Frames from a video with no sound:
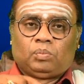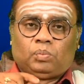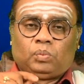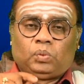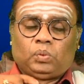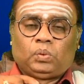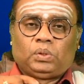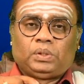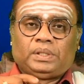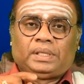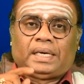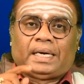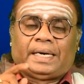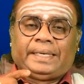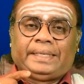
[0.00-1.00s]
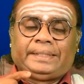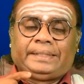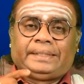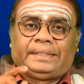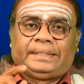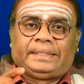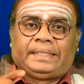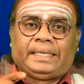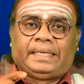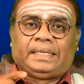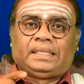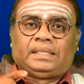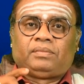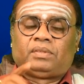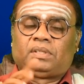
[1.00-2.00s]
மூணு ஐந்து
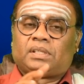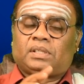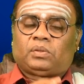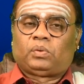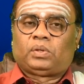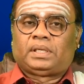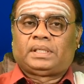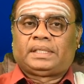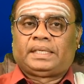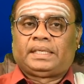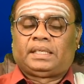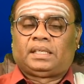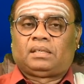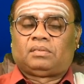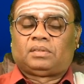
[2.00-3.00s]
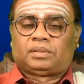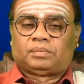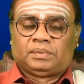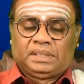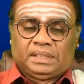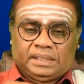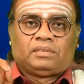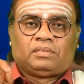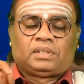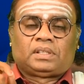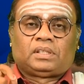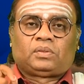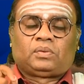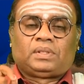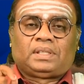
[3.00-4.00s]
ஏழு இவர்களுக்கு உகந்த எண்ணாக வரும்
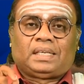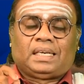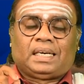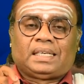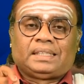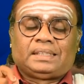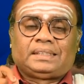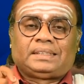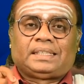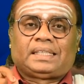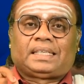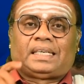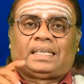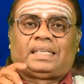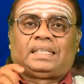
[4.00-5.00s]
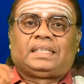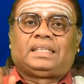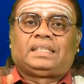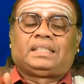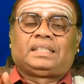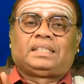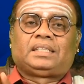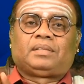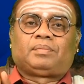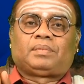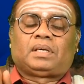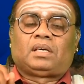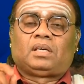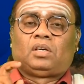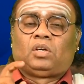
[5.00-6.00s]
இவர்களுக்கு உண்டான அதிர்ஷ்ட கலர்னு
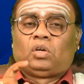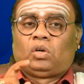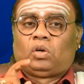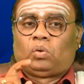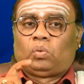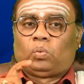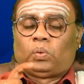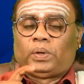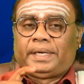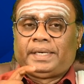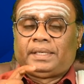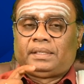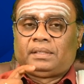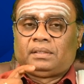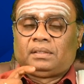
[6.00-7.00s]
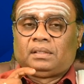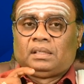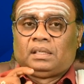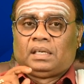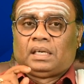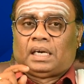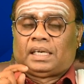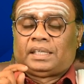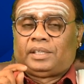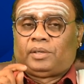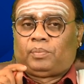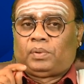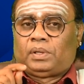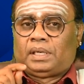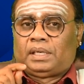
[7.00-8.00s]
எடுத்துக்கிட்டோம்னா ஒயிட்டு அதே
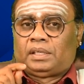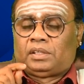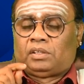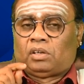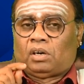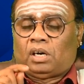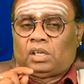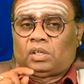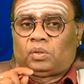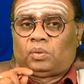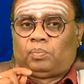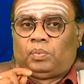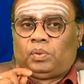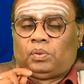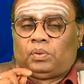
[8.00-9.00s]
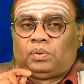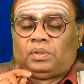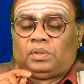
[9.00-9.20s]
போல் டார்க் ப்ளூ